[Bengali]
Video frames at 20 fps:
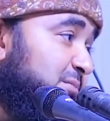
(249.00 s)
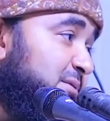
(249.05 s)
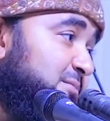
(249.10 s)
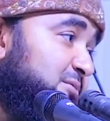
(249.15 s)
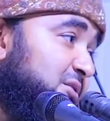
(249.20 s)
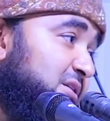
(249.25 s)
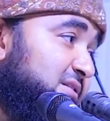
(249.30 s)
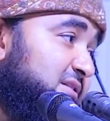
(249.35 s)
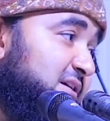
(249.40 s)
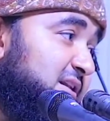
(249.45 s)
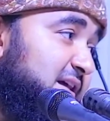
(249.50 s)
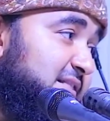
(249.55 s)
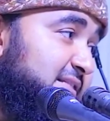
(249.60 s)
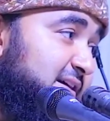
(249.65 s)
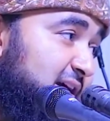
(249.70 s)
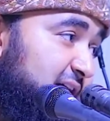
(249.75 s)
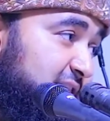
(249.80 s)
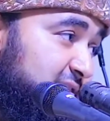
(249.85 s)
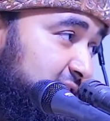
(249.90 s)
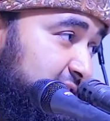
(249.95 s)
সবে বরাতে
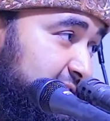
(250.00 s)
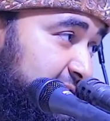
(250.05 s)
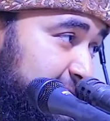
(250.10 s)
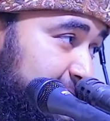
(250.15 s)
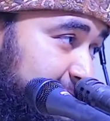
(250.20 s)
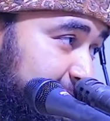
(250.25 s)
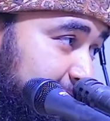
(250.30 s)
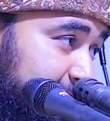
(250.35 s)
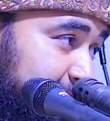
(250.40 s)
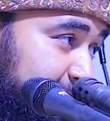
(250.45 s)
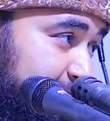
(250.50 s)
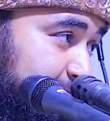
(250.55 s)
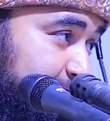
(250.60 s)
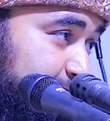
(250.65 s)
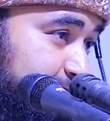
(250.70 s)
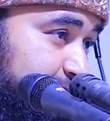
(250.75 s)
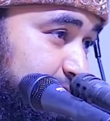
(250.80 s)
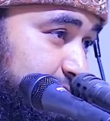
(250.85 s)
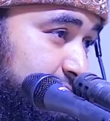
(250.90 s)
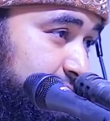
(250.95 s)
রাতে কান্দে
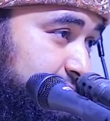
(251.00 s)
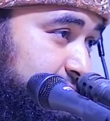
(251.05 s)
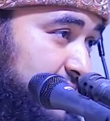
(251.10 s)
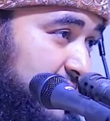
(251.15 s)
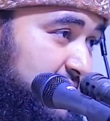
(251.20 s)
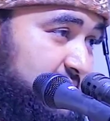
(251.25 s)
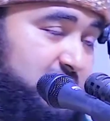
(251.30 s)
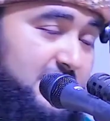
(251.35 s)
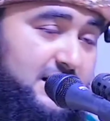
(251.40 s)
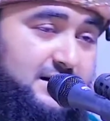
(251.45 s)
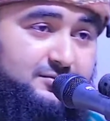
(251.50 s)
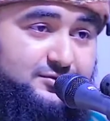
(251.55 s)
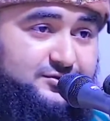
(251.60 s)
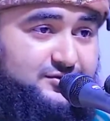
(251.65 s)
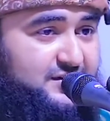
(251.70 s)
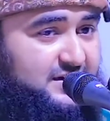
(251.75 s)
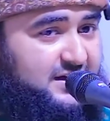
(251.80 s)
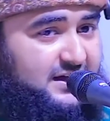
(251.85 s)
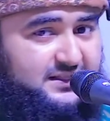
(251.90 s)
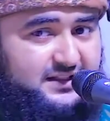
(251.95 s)
আর সারা
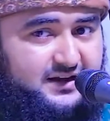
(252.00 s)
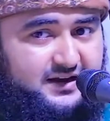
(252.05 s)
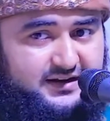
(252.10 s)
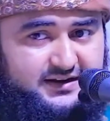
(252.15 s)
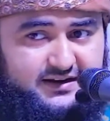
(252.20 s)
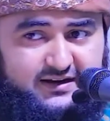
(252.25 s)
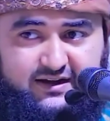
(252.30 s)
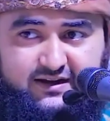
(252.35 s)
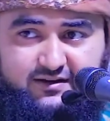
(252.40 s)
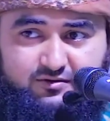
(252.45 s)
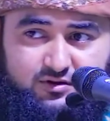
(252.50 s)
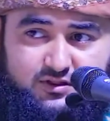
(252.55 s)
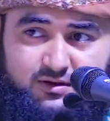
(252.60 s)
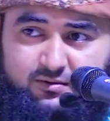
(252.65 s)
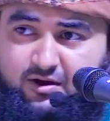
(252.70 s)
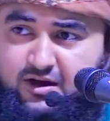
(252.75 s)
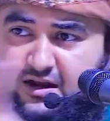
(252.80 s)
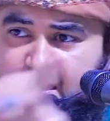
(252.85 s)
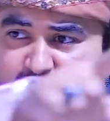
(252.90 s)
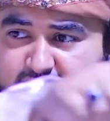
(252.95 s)
বছর কান্দাকাটি নাই কথা
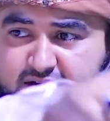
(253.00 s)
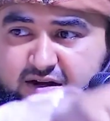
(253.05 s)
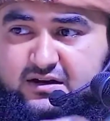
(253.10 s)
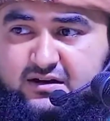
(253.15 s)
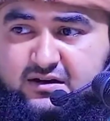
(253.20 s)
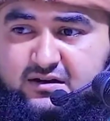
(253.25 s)
বলেন